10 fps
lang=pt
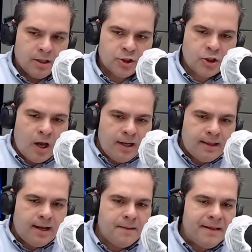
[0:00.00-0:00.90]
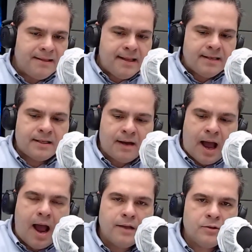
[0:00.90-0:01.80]
solitariamente nessa
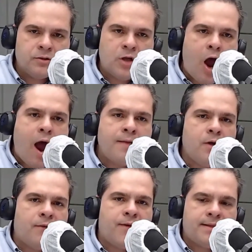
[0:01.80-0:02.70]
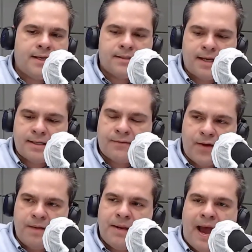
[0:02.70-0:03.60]
rádio, só a 96
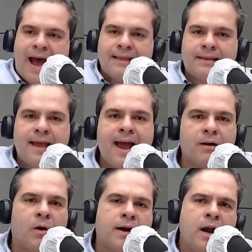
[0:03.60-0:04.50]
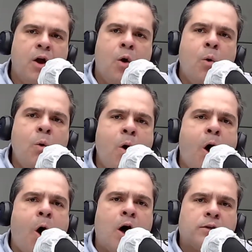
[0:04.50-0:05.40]
FM, até agora, um
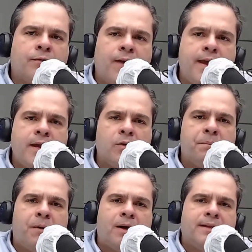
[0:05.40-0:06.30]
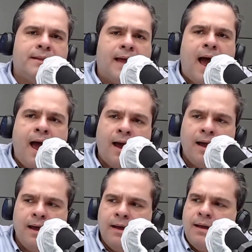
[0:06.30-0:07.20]
ou outro veículo pode dar
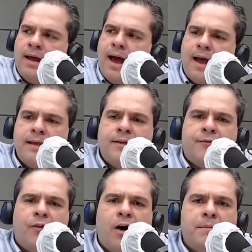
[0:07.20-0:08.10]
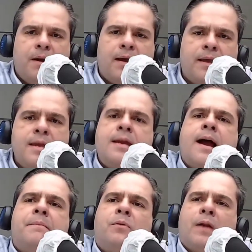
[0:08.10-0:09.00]
aí de forma
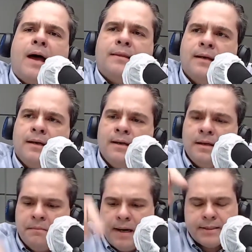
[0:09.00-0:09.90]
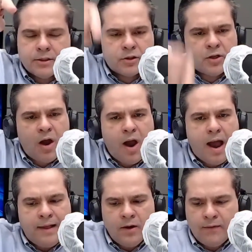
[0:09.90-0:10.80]
encabulada. Mas só
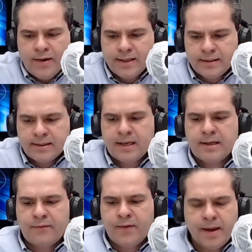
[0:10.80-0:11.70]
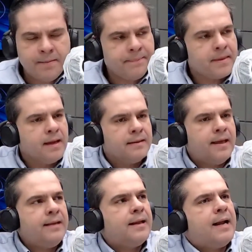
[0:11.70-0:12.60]
a 96 FM
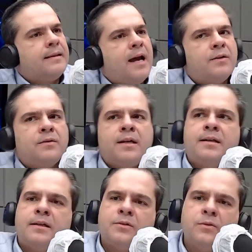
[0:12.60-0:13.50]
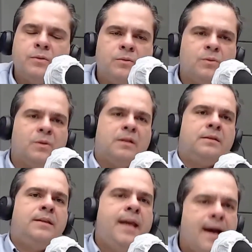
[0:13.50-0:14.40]
tem tratado desse assunto
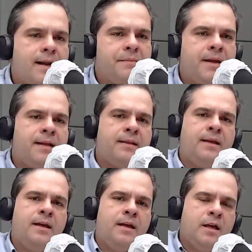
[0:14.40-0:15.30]
diariamente,